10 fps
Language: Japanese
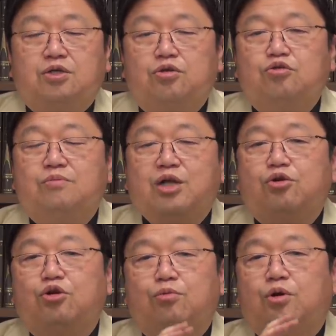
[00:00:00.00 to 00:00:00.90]
その馬
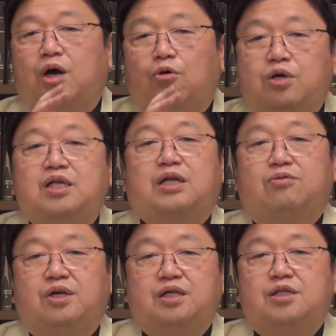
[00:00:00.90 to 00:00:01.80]
泥棒が起きた
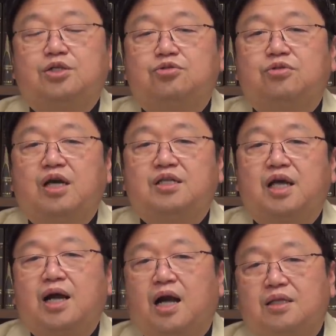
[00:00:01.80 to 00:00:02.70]
とかですね、銃撃
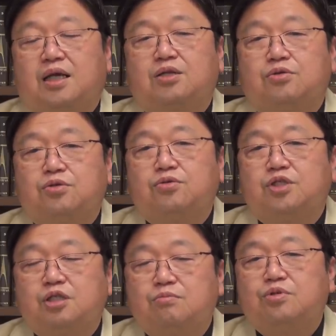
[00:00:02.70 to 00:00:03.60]
戦があったという、そういう
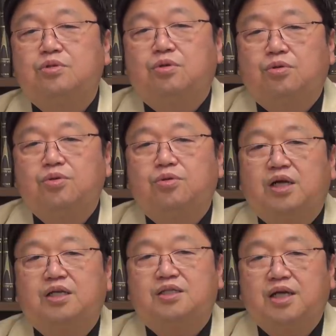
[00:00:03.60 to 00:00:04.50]
新聞の報道
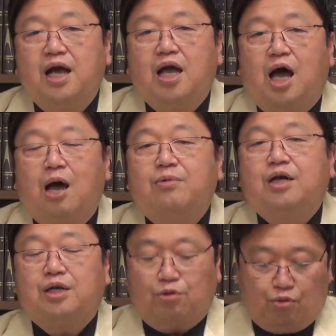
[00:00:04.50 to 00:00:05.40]
がですね、
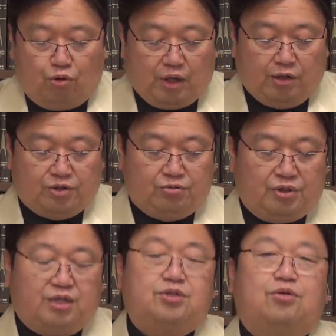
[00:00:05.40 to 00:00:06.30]
アメリカという国家を作っ
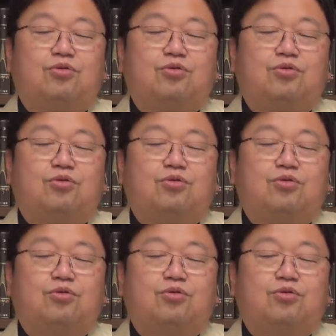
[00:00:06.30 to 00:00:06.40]
たんですよ。